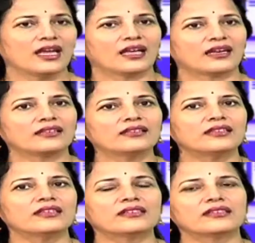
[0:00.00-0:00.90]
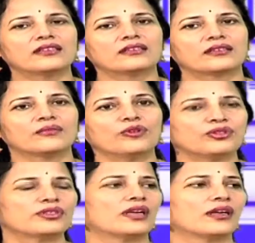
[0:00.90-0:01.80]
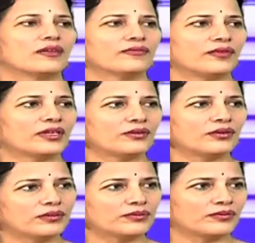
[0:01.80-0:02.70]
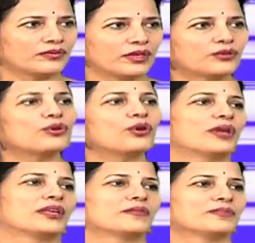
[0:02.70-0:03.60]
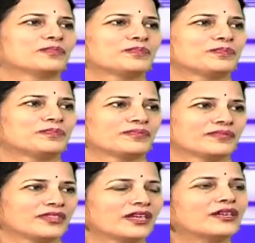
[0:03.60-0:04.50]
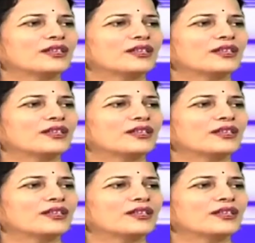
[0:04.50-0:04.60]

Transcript: అండ్ అదర్ థింగ్స్ ఈజ్ ఇమోషనల్గా వాళ్ళకి ఓన్లీ ఎత్తుకోమని దగ్గర